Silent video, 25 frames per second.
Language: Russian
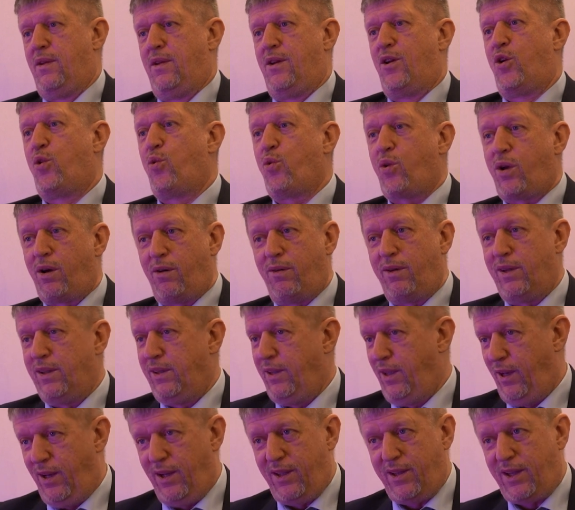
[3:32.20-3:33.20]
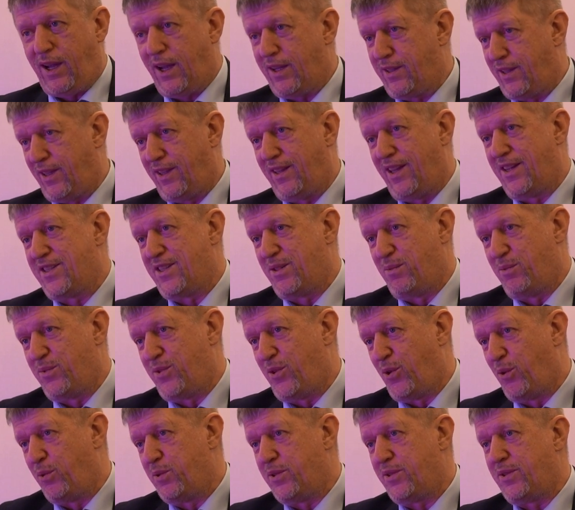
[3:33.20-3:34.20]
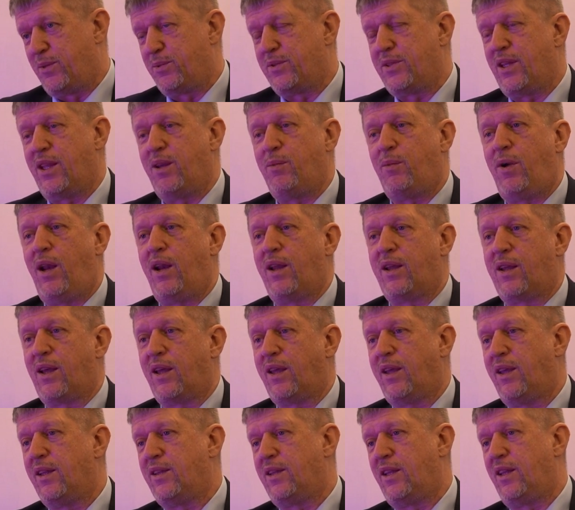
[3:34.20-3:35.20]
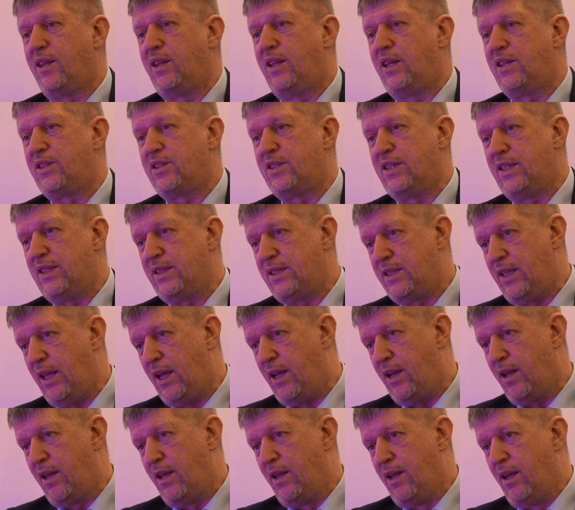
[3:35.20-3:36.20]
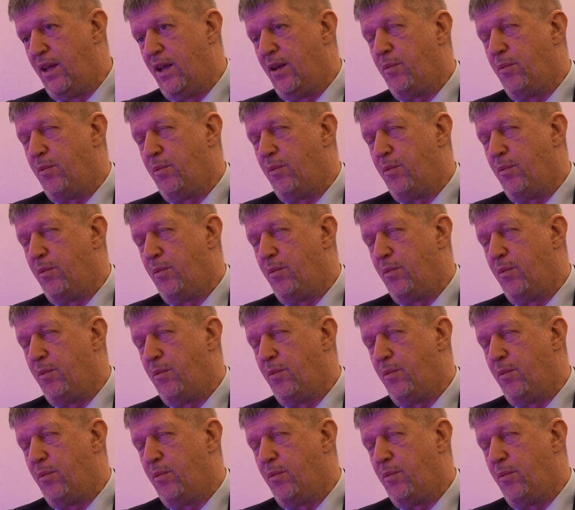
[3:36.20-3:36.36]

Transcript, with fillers: руководили как-то нашим сообществом, занимали какие-то должности.